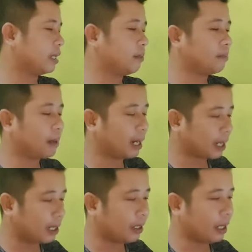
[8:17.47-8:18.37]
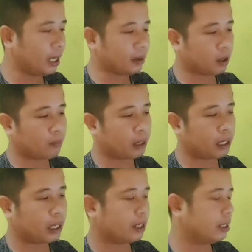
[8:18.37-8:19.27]
kemarin ya atau
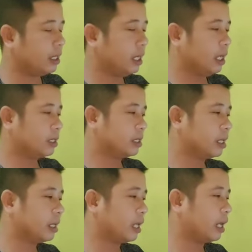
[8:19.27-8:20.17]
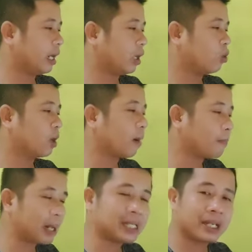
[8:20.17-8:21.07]
pada hari Senin yang lalu
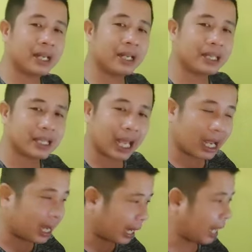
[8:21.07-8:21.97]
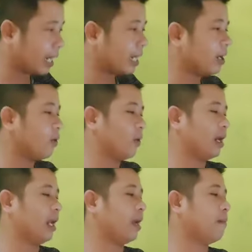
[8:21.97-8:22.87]
kepres ini diteken
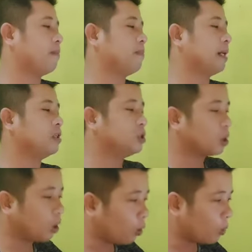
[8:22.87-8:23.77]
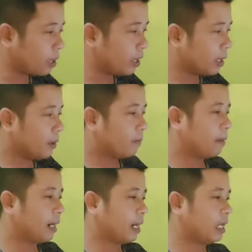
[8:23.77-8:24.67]
oleh Pak Jokowi,
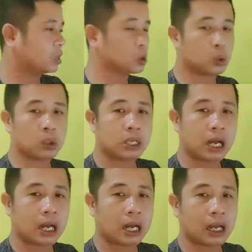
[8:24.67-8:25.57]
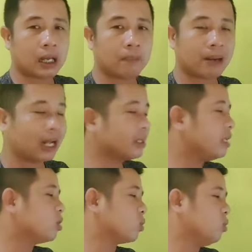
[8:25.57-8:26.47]
maka sudah barang
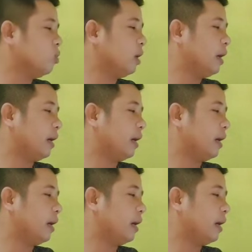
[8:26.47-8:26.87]
tentu